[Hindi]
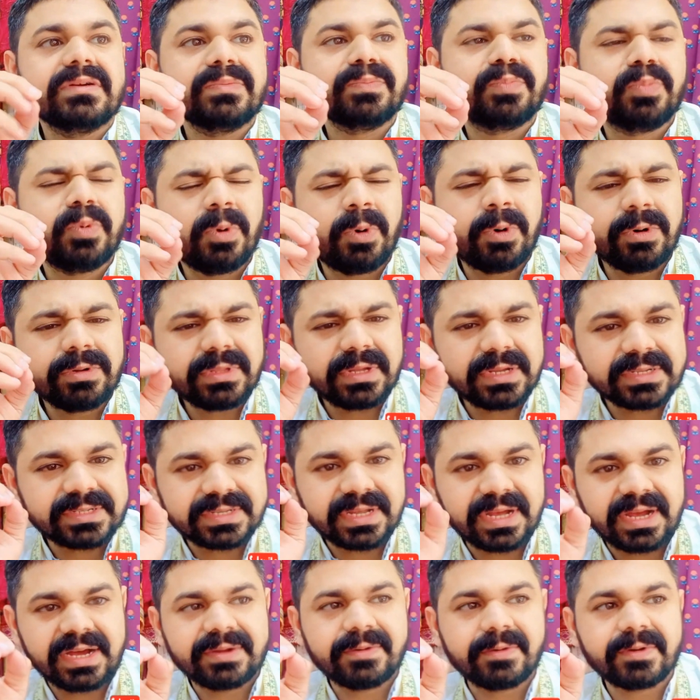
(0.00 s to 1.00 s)
बहुत
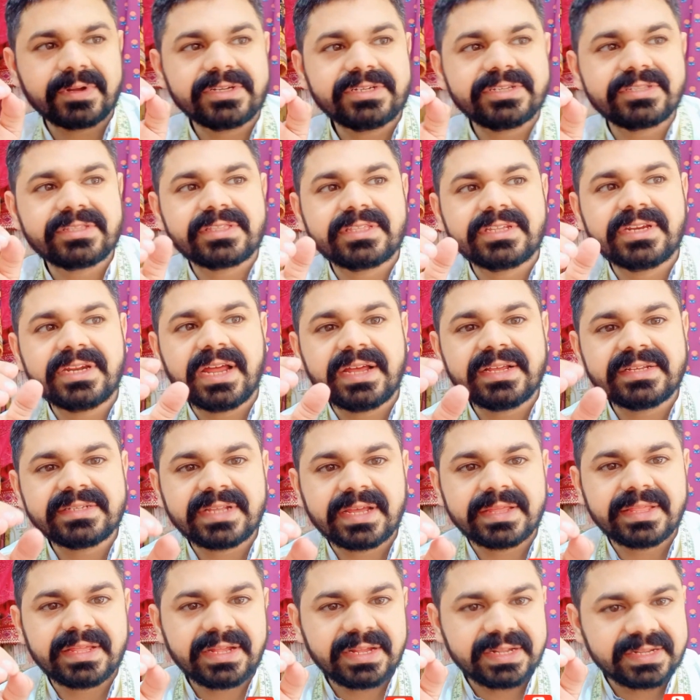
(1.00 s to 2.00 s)
आसान हो गया जितना
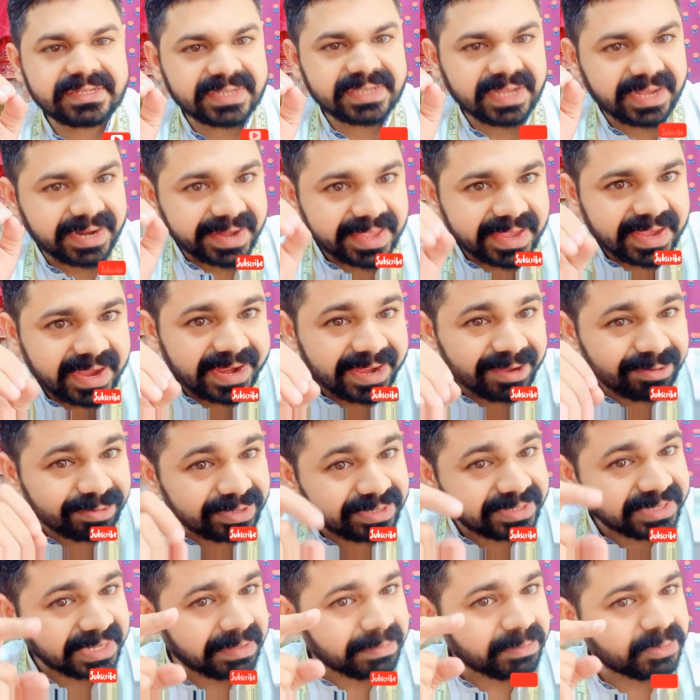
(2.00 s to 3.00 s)
ज़्यादा आसानियाँ आई उतनी
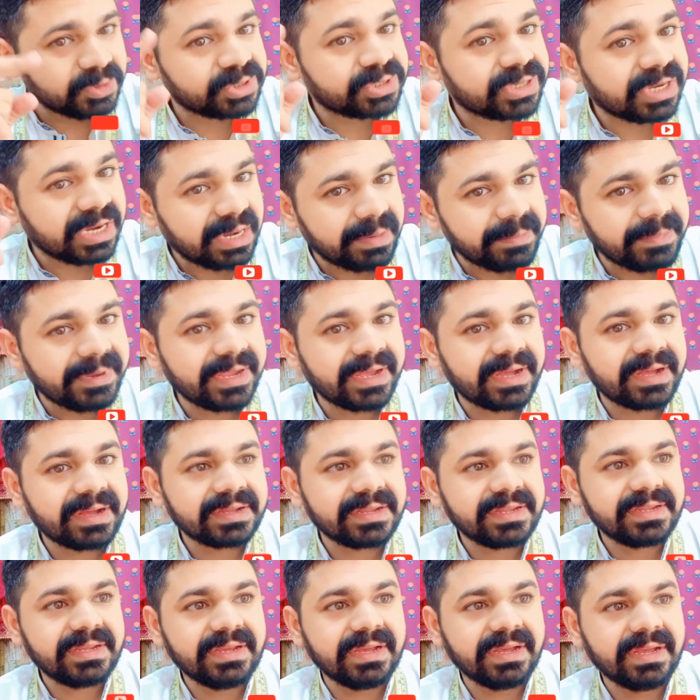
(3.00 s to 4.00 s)
ज़्यादा मुश्किलें भी आ
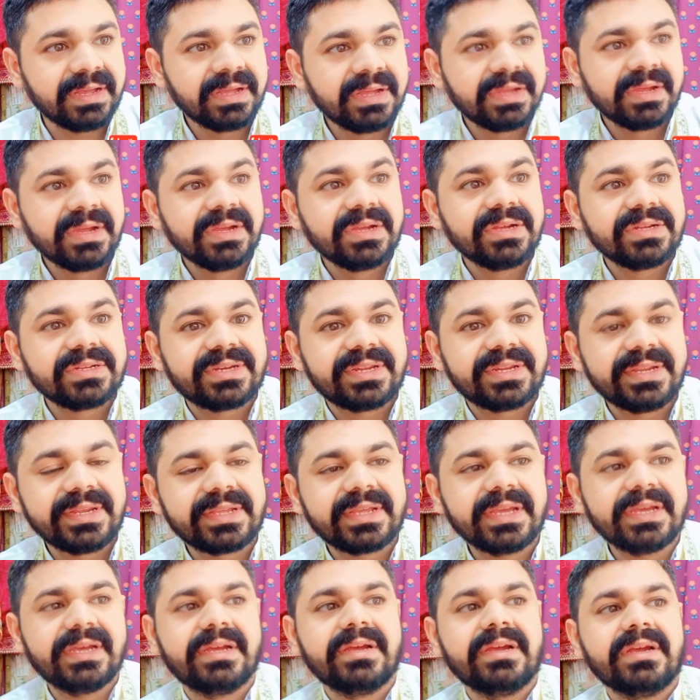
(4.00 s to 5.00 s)
गई हैं ठीक
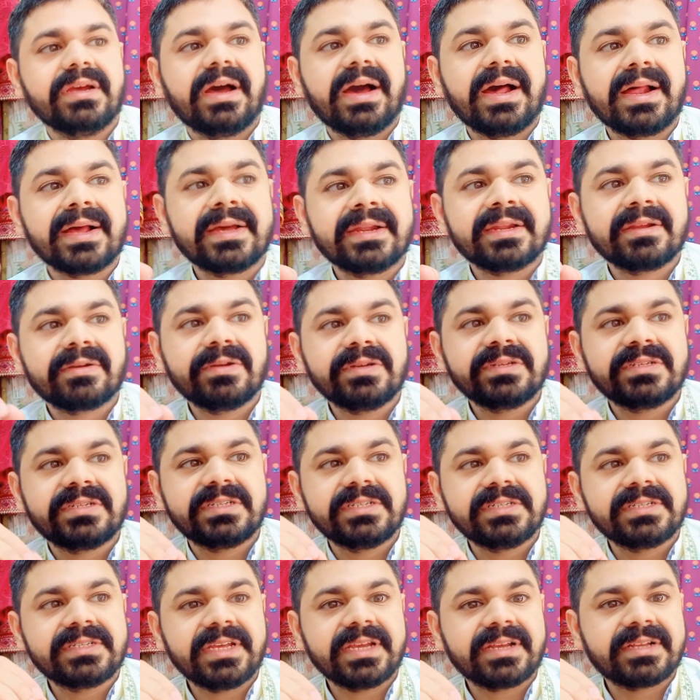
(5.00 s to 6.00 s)
है अगर कोई
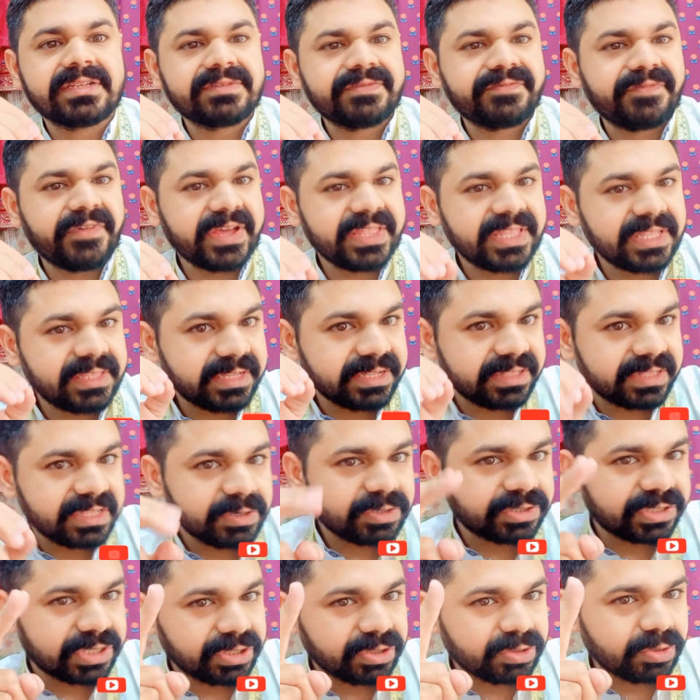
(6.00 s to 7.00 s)
चीज़ एक पैदा देती है
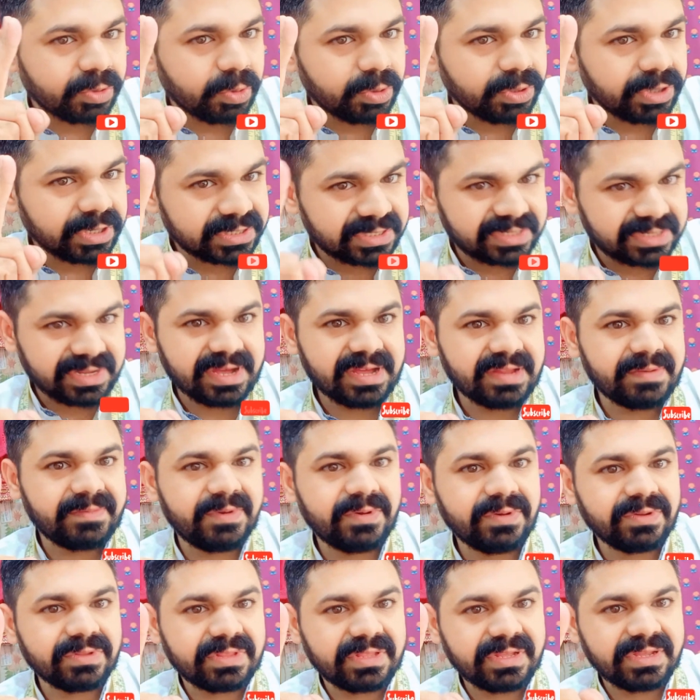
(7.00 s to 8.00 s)
ना उसके दो नुकसान भी
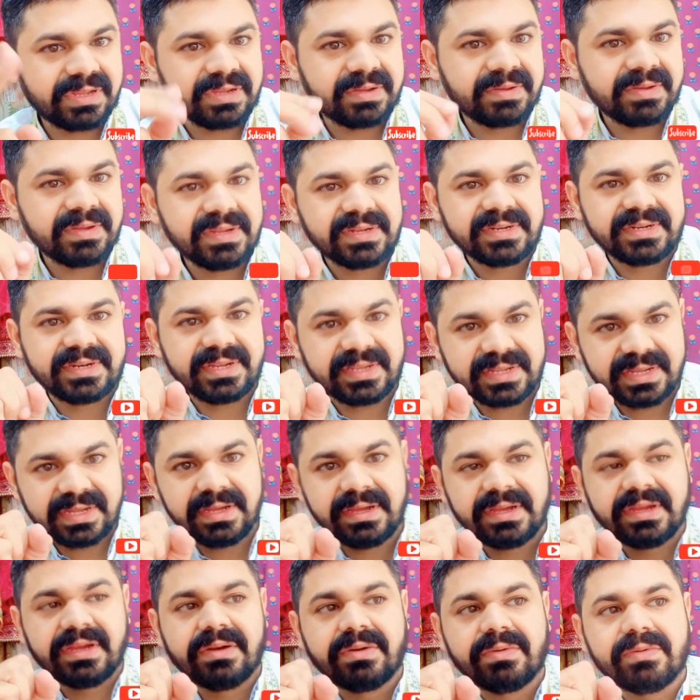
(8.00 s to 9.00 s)
होते हैं ठीक है
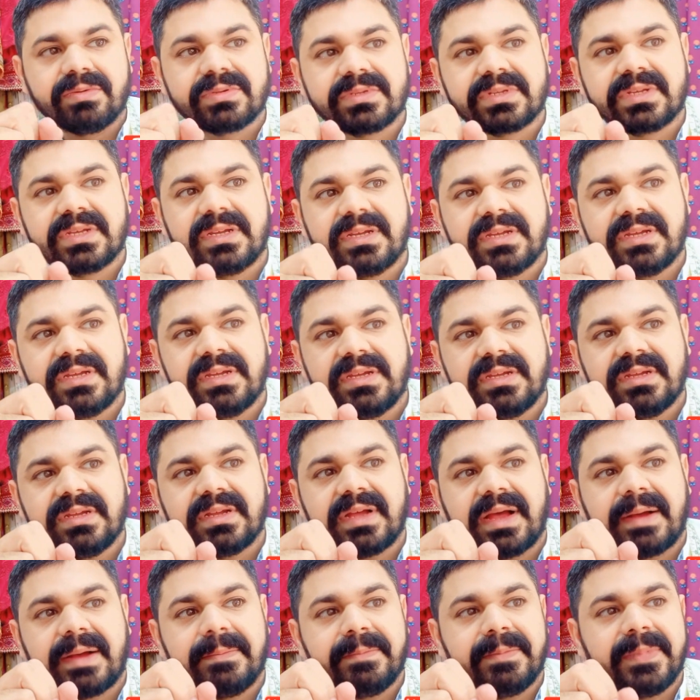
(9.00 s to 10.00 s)
उसके
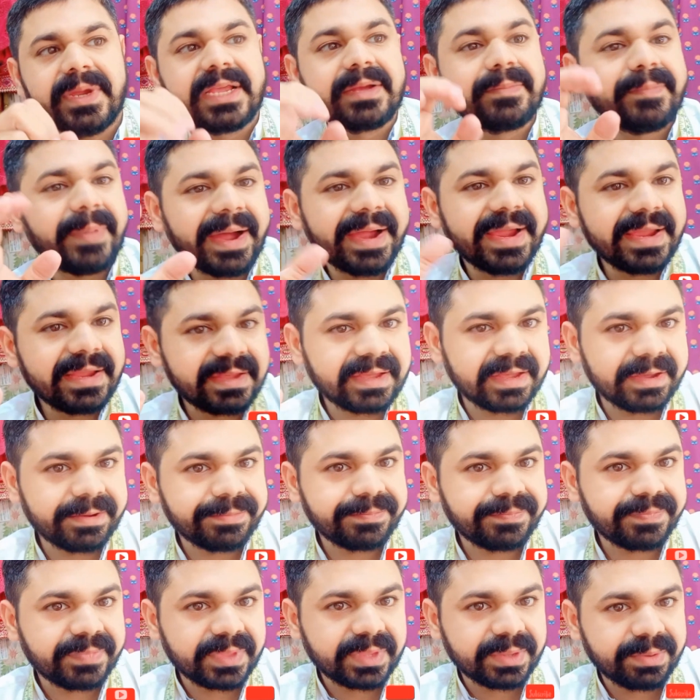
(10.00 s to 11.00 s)
अब एक बाइक है
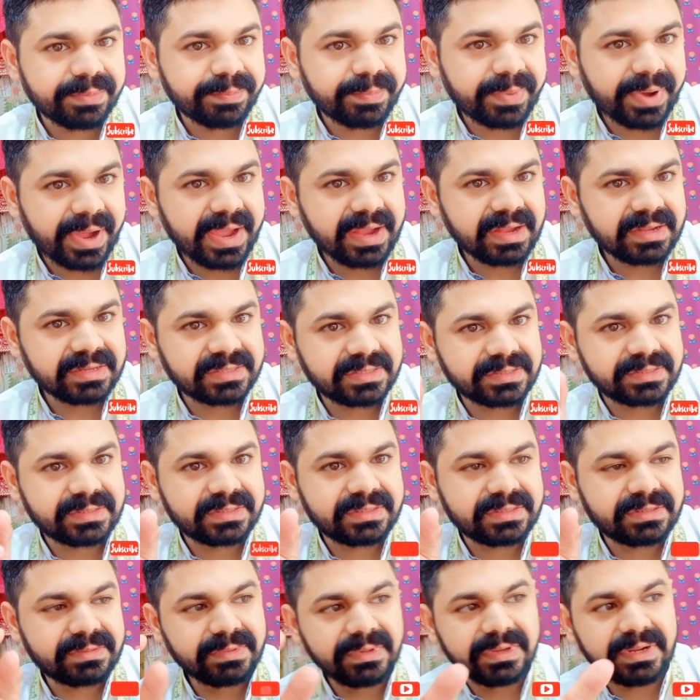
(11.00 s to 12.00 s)
बाइक
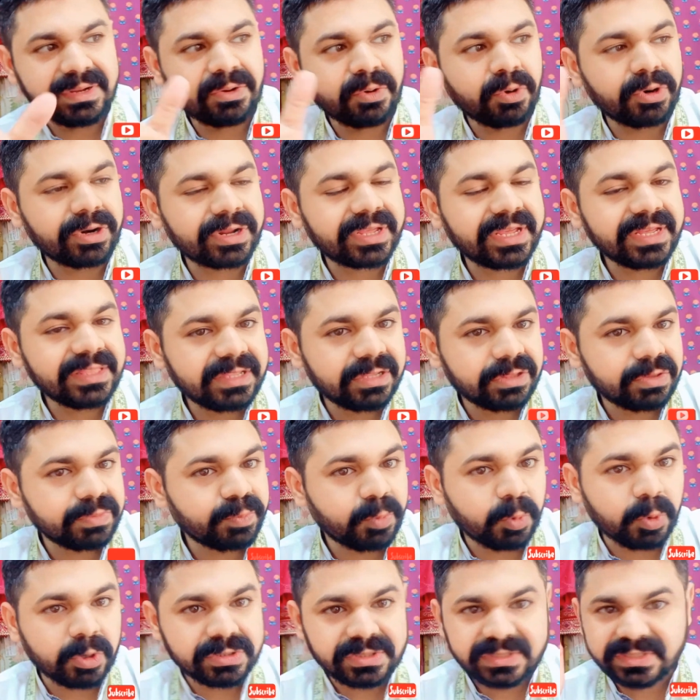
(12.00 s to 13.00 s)
रोड के अंदर तो
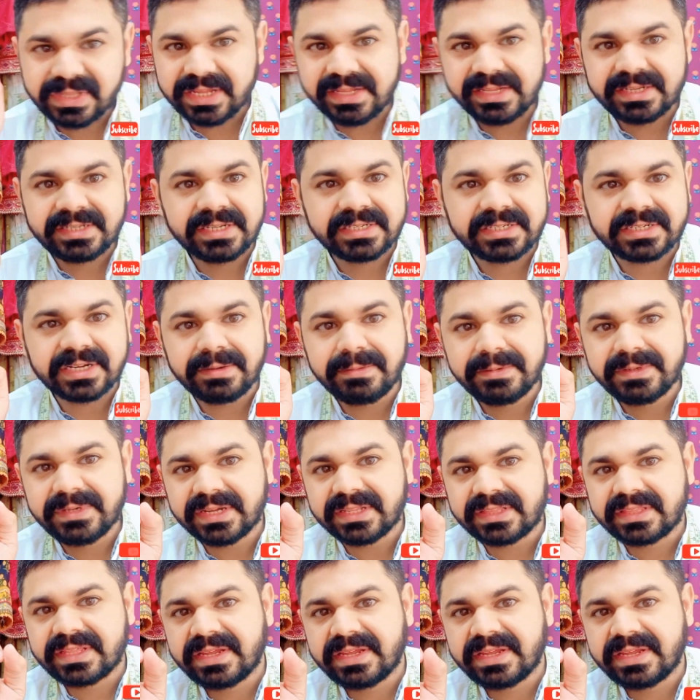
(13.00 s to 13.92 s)
बहुत तेज़ी से चल भी जाती